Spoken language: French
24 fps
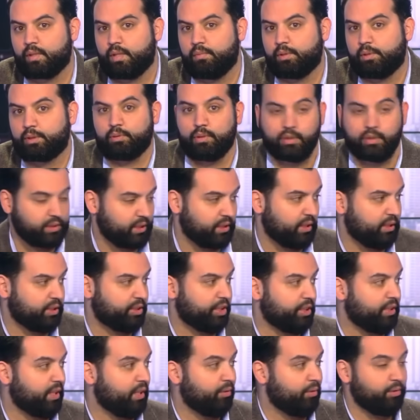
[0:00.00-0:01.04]
Moi, Je croyais que
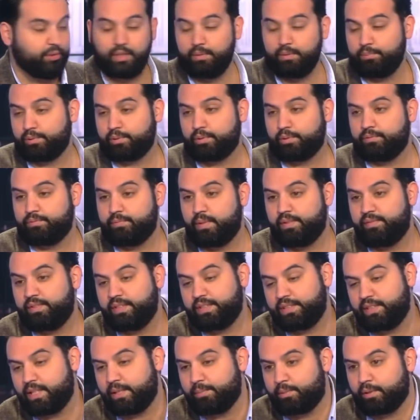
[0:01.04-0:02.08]
j'étais le deuxième, parce que vous
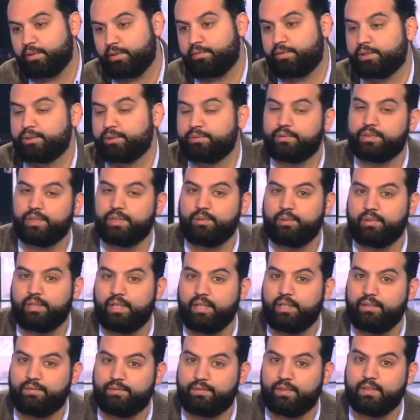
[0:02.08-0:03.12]
m'avez dit la première fois que je vous ai eu au
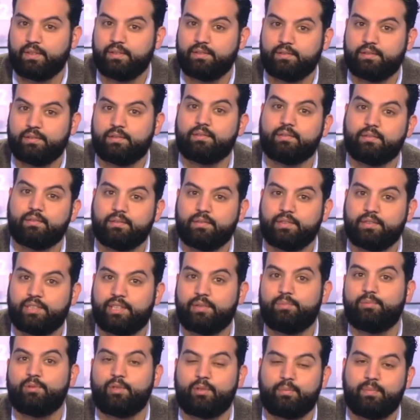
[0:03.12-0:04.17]
téléphone,
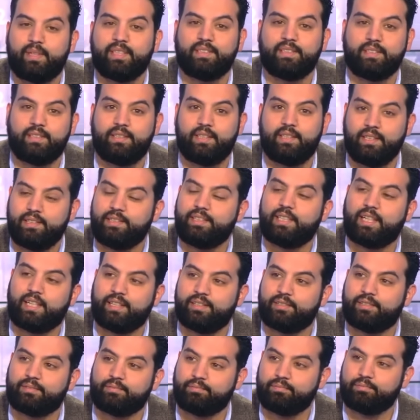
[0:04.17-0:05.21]
Zemmour m'a dit il
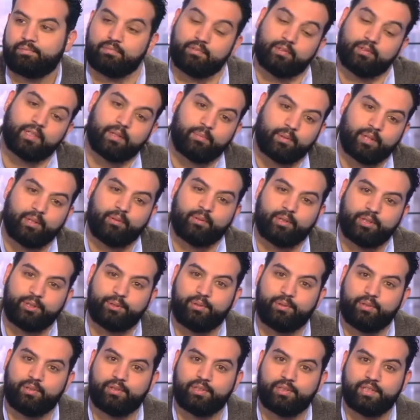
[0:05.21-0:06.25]
dira non. Donc a priori,
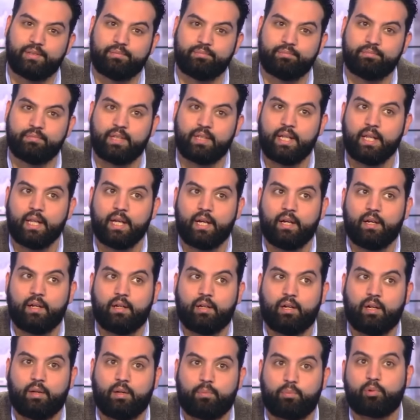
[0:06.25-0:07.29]
je suis le deuxième.
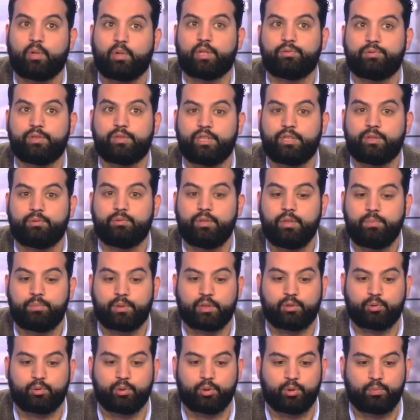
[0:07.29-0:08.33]
Euh, pourquoi je vous ai dit oui
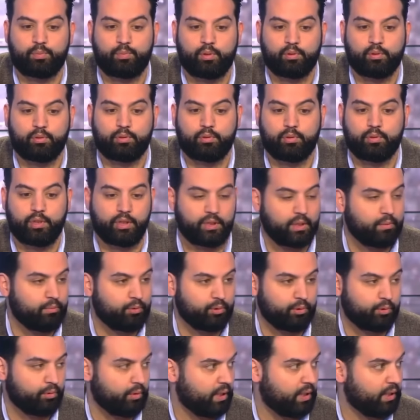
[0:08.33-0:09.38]
Parce que je pense, euh, déjà
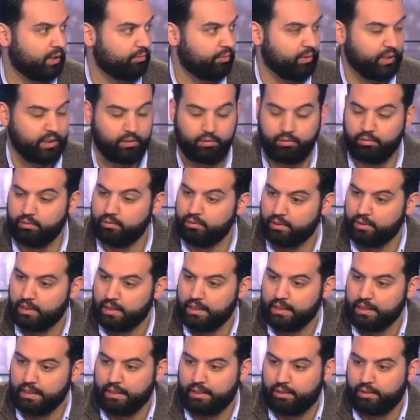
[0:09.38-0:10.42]
bonjour à tous les deux,
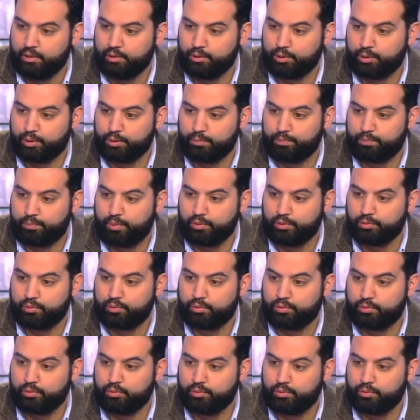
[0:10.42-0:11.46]
je
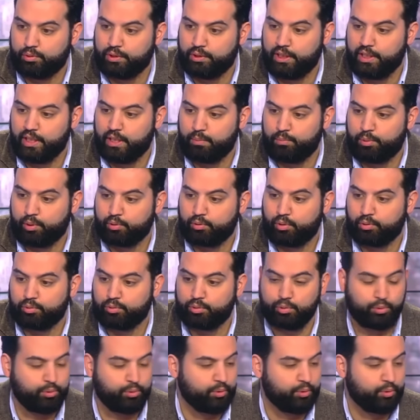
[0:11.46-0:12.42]
pense qu'il est important de se